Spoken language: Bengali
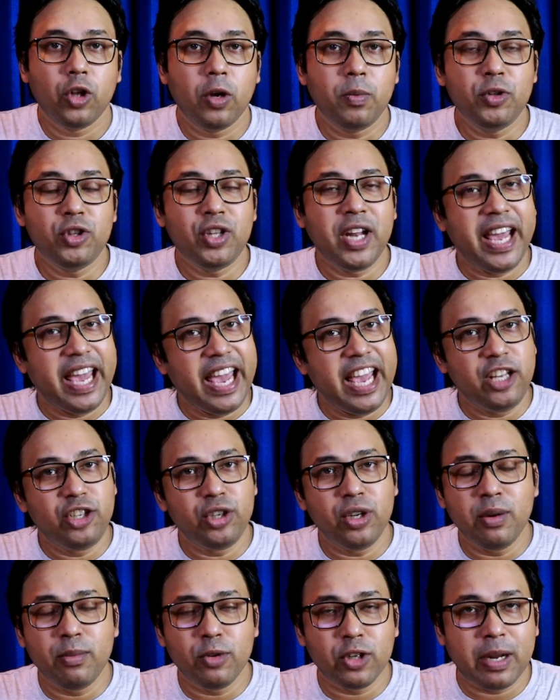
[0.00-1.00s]
তো বন্ধুরা এই
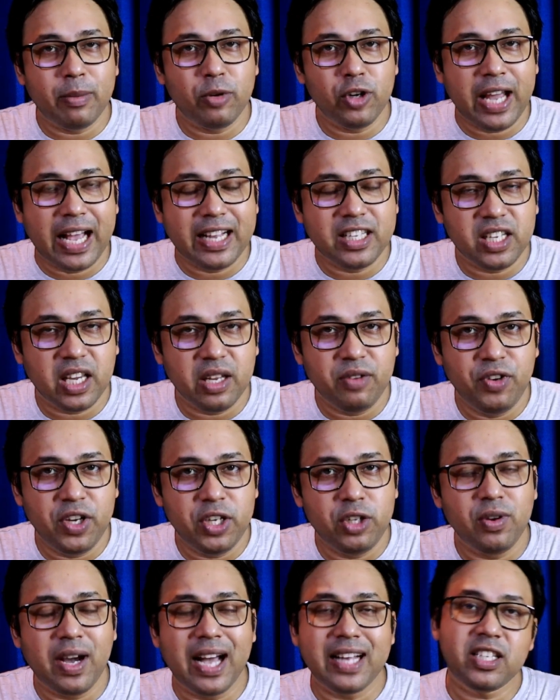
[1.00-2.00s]
ছিল মোটামুটি আজকের
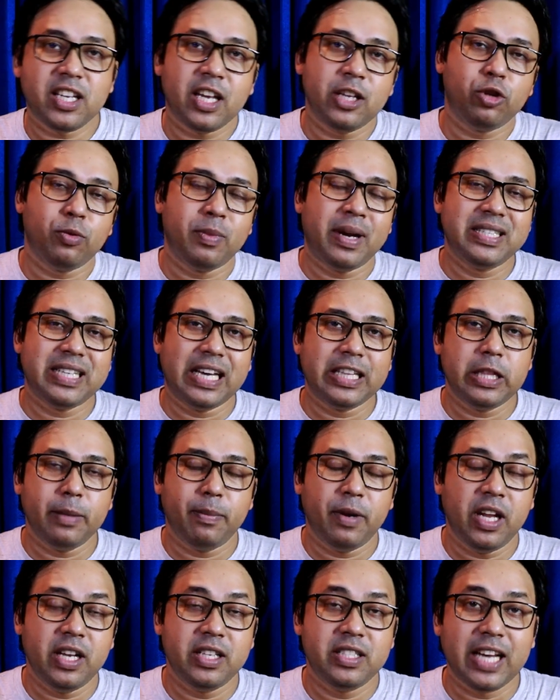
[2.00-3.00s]
ভিডিও আজকে তোমরা জানতে
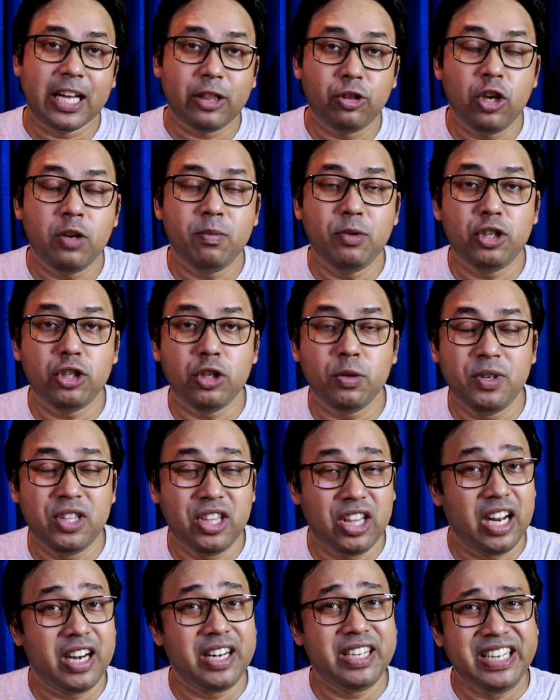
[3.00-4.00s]
পারলে জাতীয়
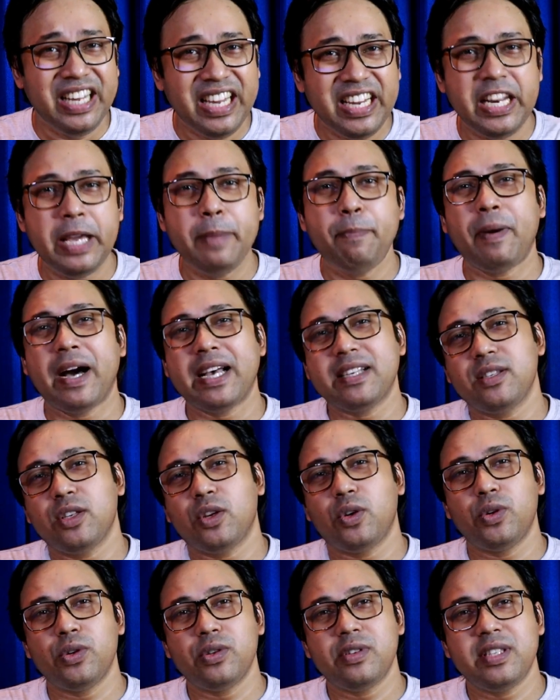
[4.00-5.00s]
বিশ্ববিদ্যালয়ের ডিগ্রি পাস
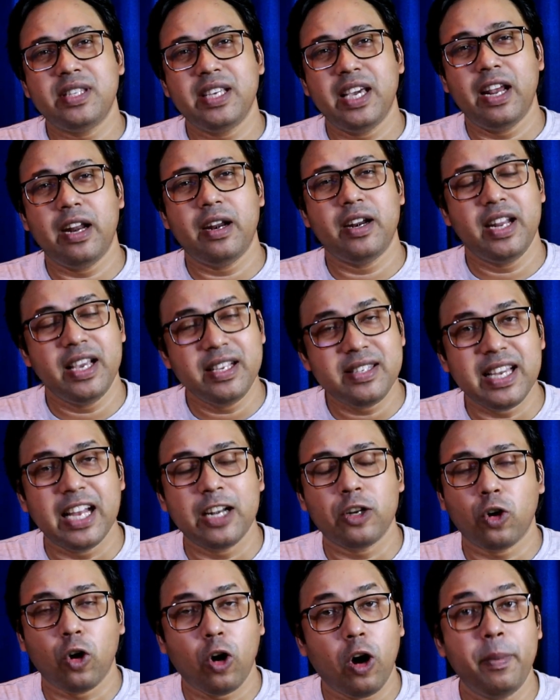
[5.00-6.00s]
কোর্সের
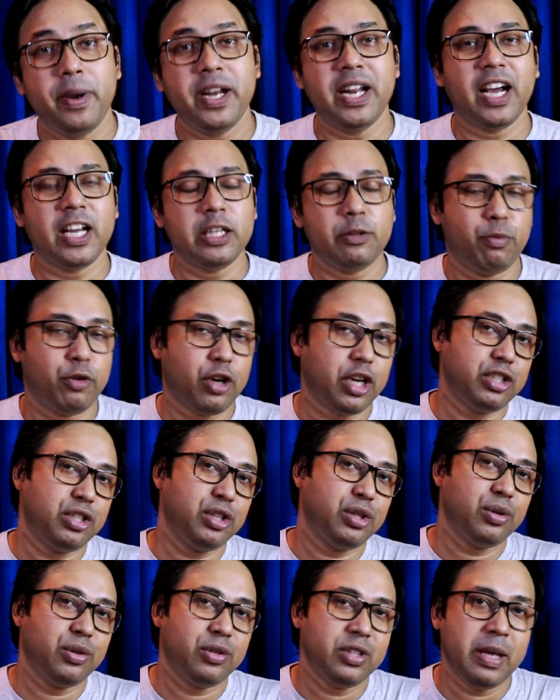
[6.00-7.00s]
রেজাল্ট কবে নাগাদ
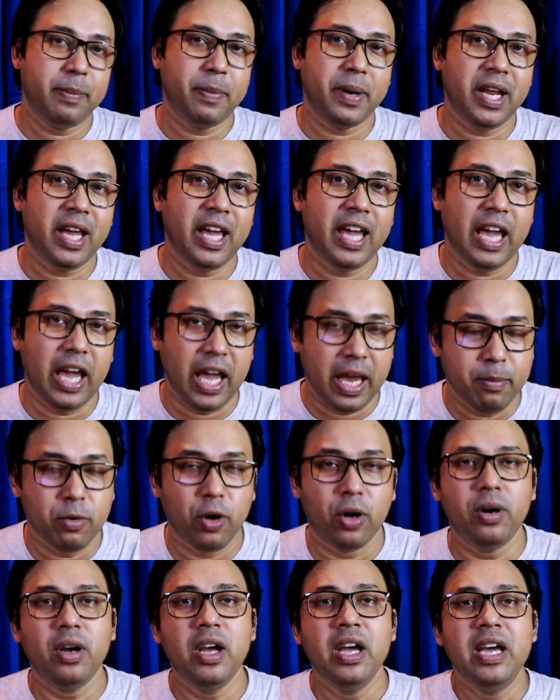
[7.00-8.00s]
প্রকাশিত হতে পারে
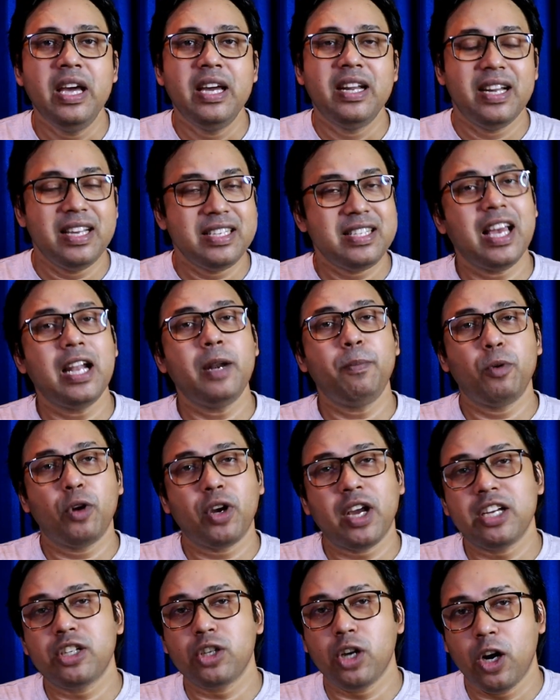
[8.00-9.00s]
এবং রেজাল্ট
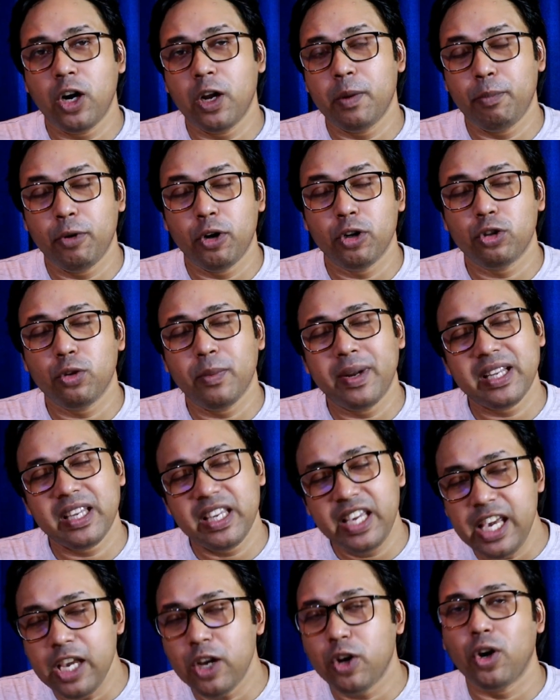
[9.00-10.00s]
প্রকাশ হওয়ার পর তোমার
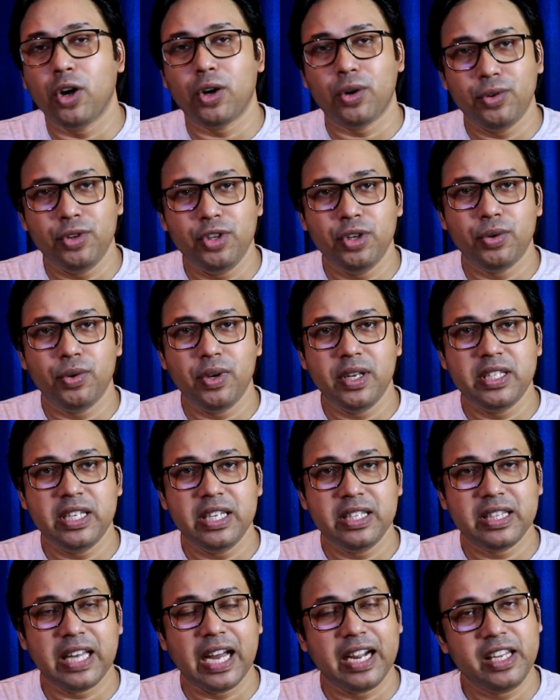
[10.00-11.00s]
কি করণীয়
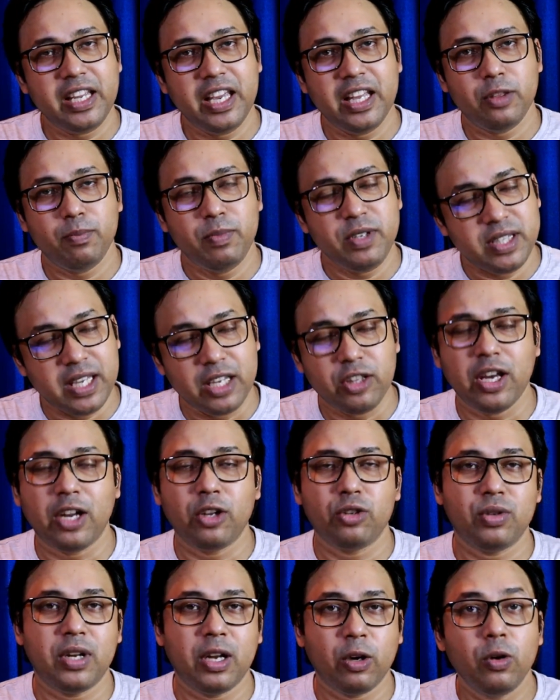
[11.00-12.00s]
রয়েছে তা নিয়ে বিস্তারিত
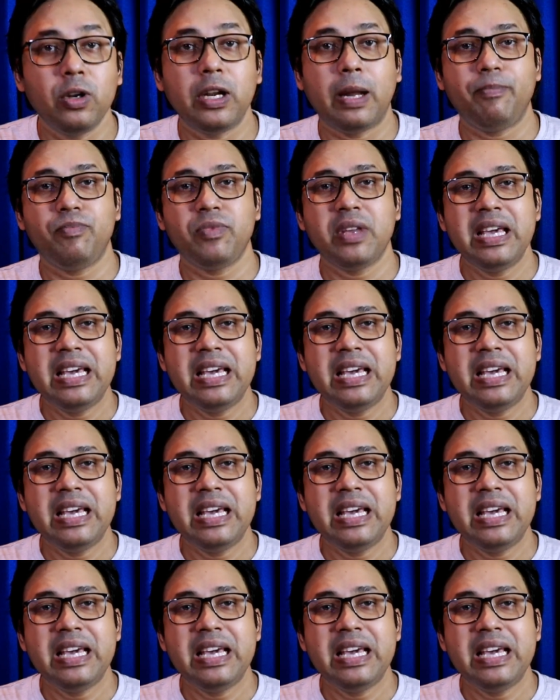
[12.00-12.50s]
আলোচনা করলাম